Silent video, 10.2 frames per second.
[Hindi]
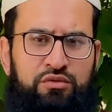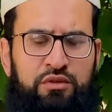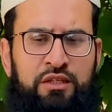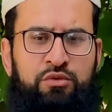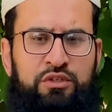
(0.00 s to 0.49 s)

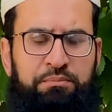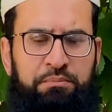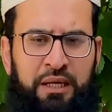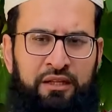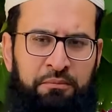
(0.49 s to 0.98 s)
सुन्नतों से
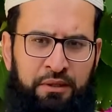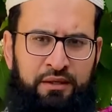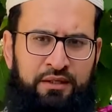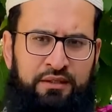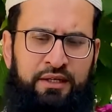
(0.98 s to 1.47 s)
पहले
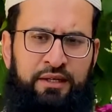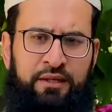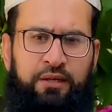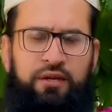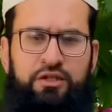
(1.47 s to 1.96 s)
पढ़ लेते
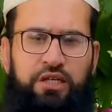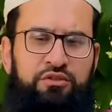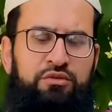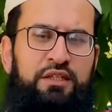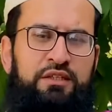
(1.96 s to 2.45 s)
हैं और चार
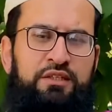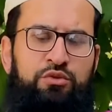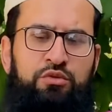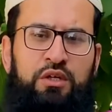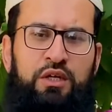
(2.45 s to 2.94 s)
सुन्नतें
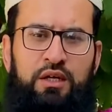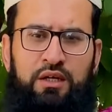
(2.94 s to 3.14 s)
जो